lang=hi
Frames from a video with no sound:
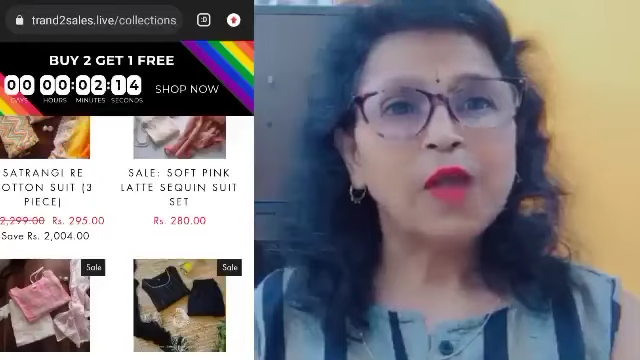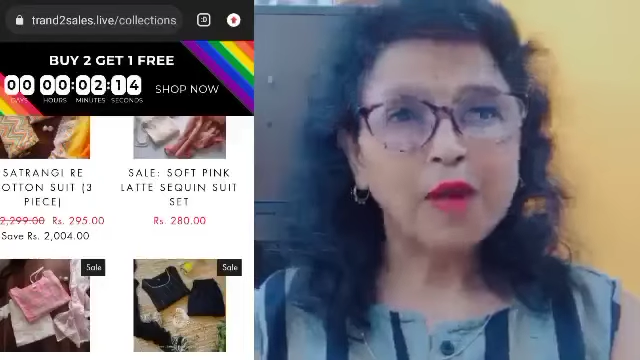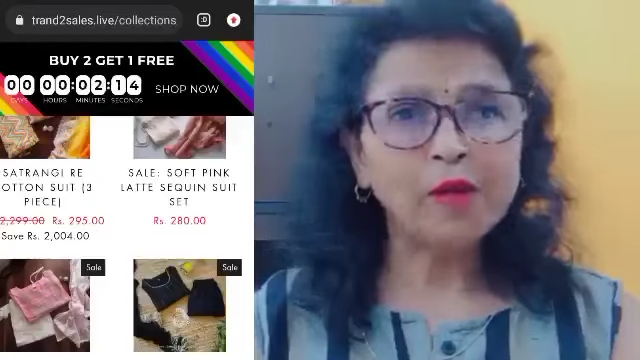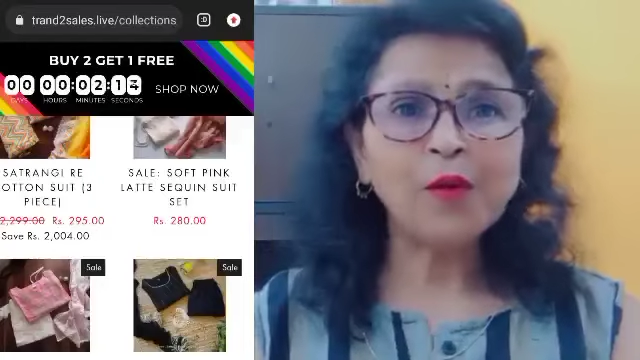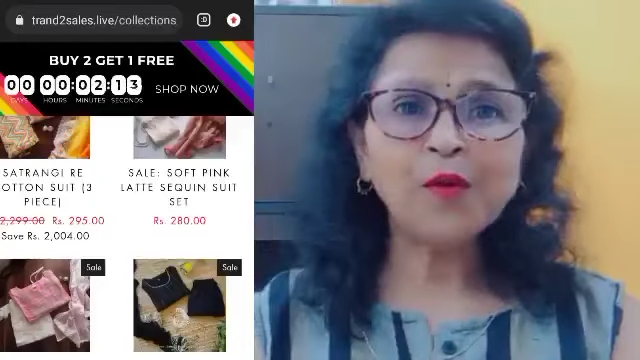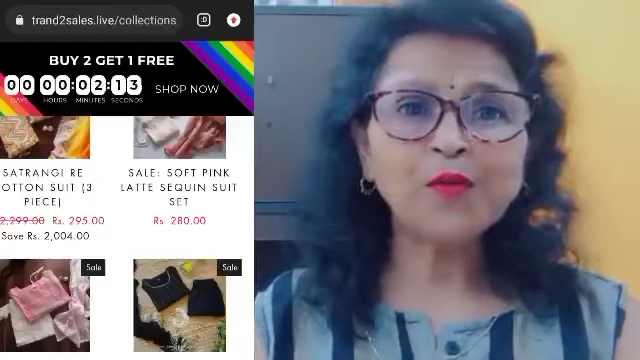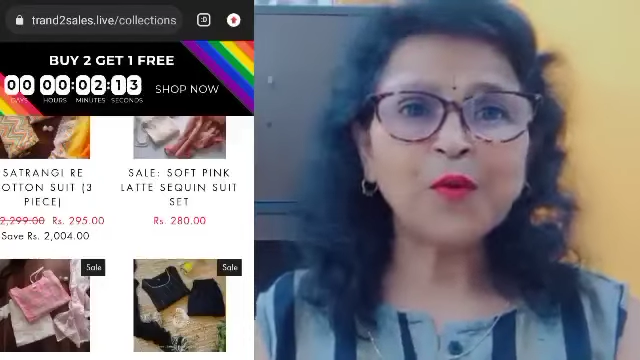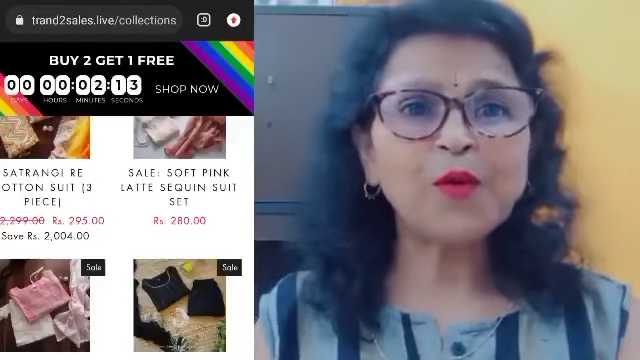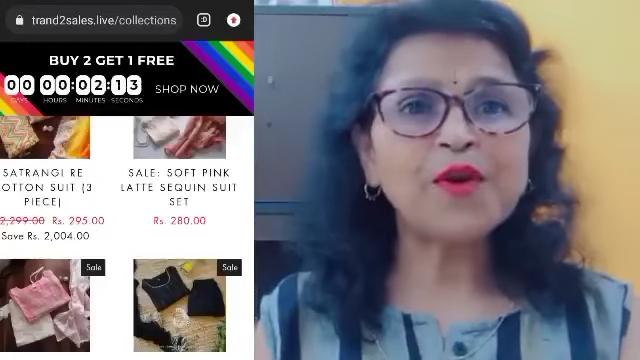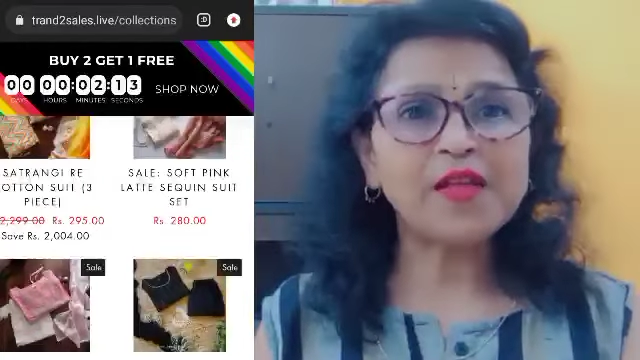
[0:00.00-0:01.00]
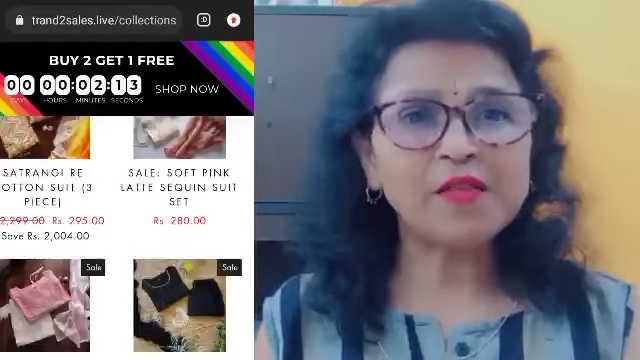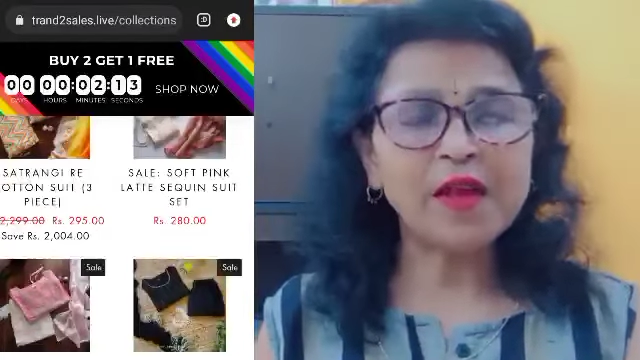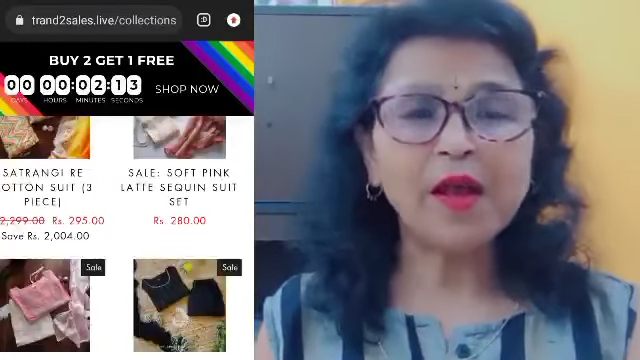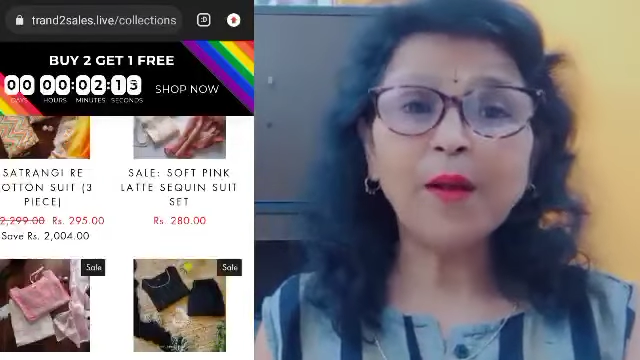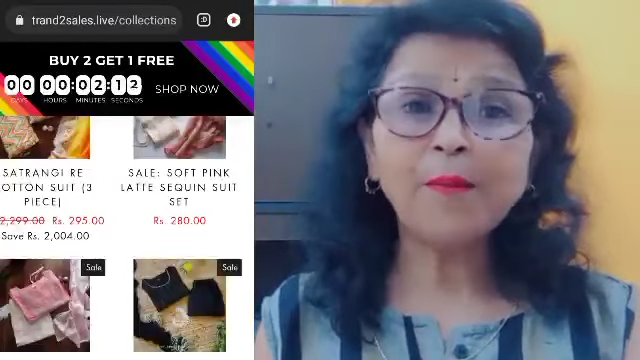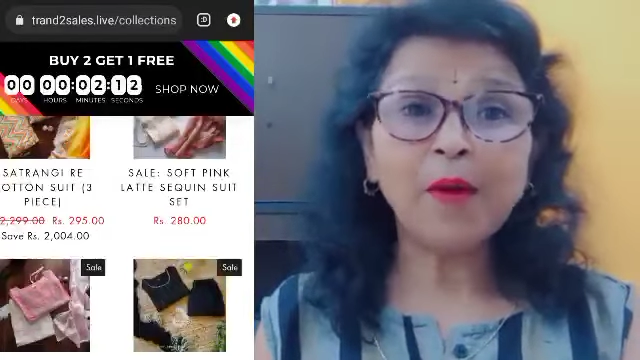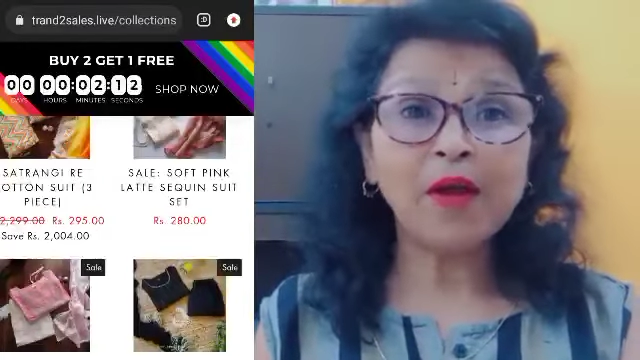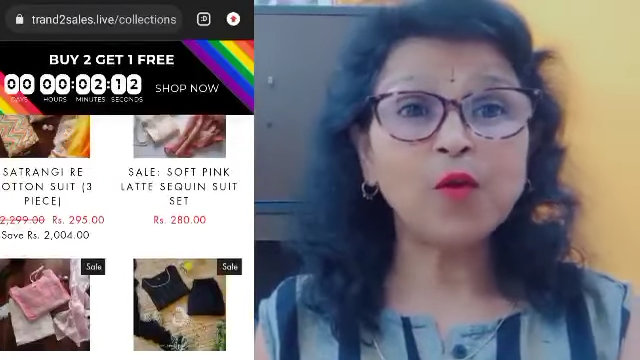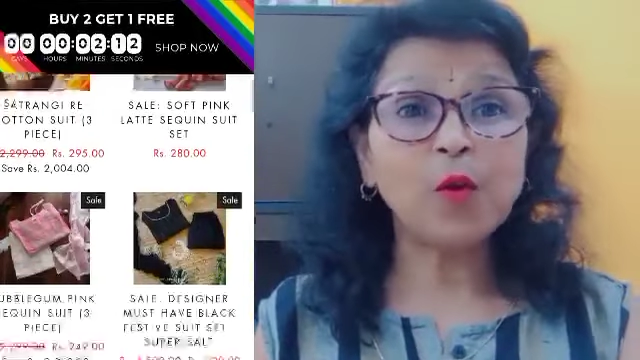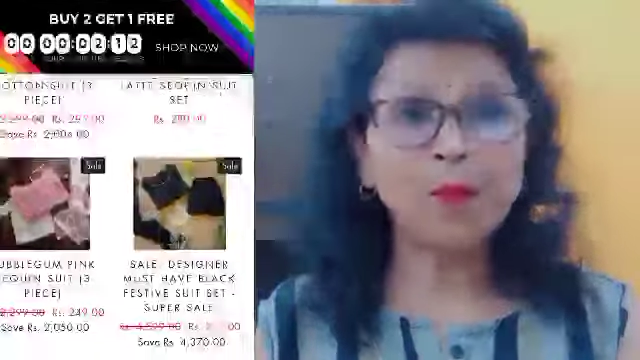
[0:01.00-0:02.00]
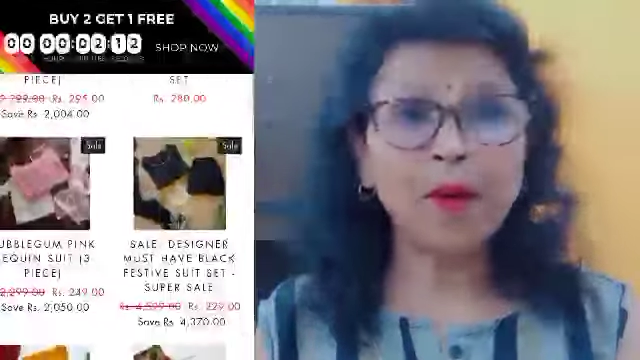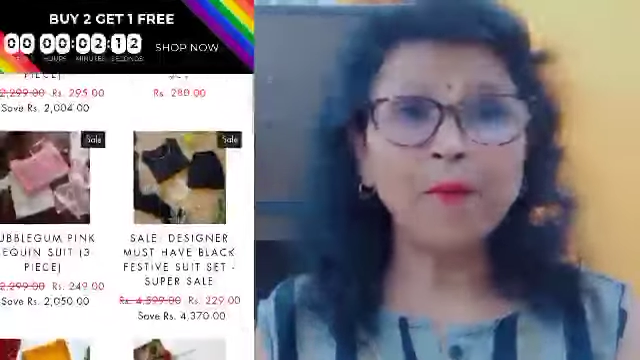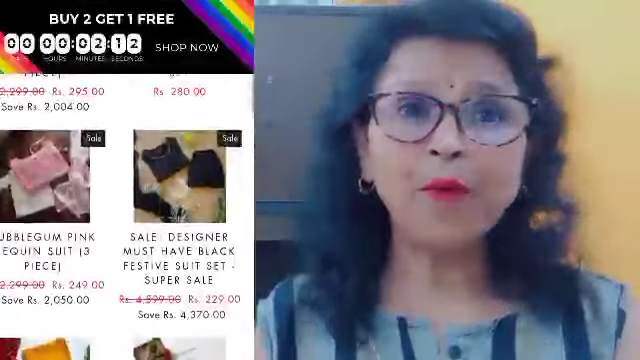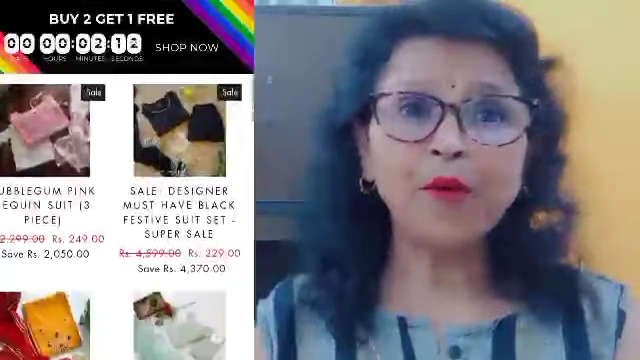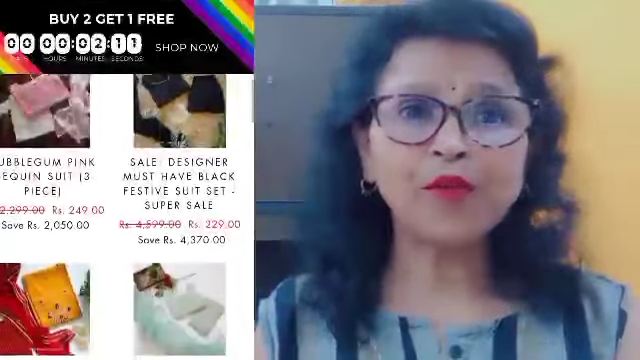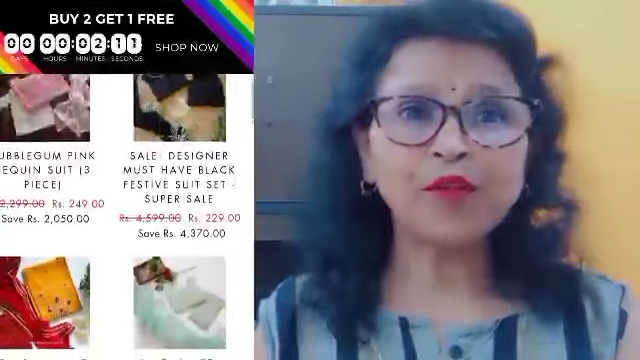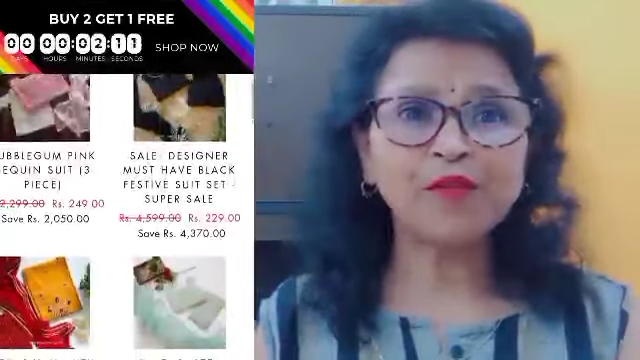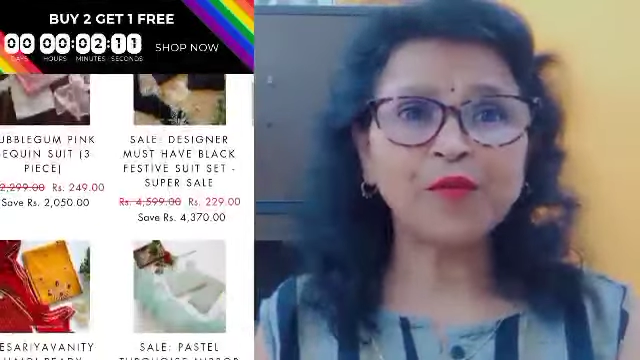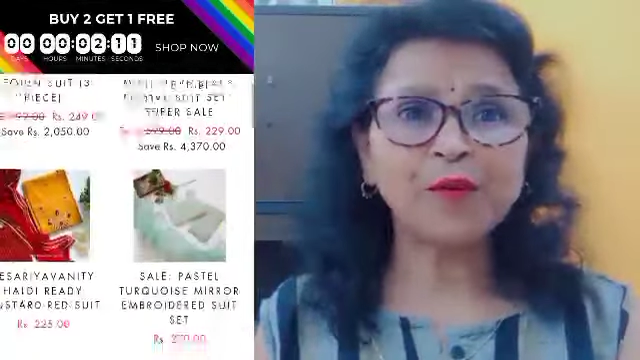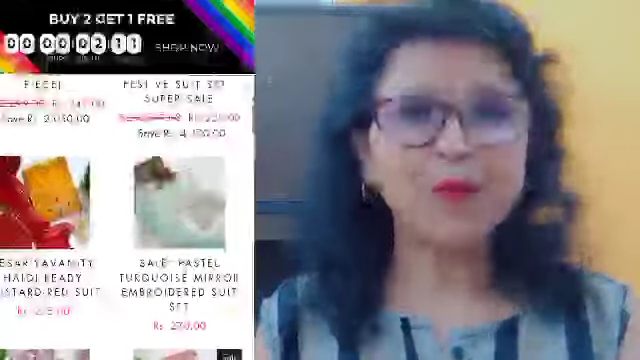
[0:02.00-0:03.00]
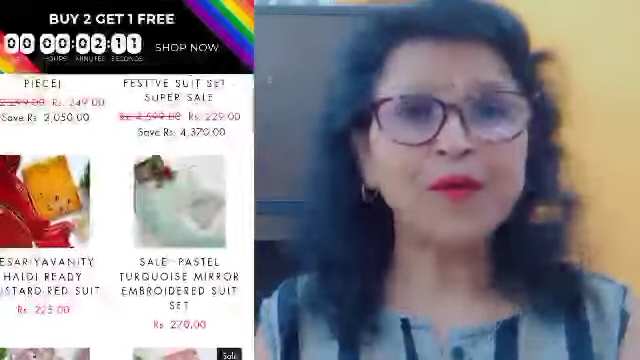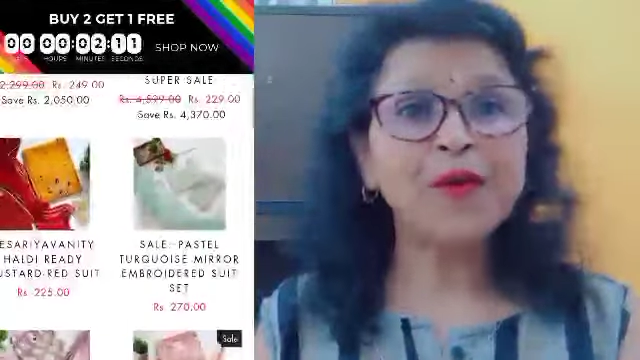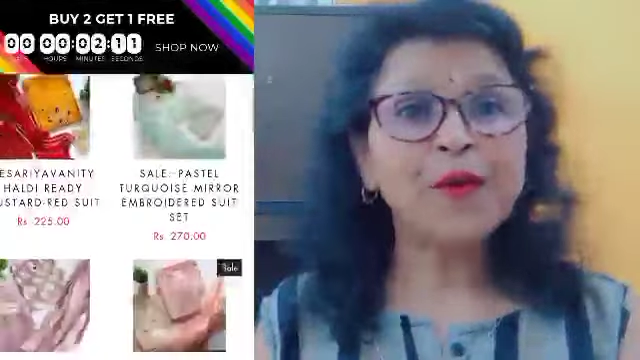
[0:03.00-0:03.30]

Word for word: हेलो दोस्तों कैसे हैं आप आई होप आप बहुत अच्छे होंगे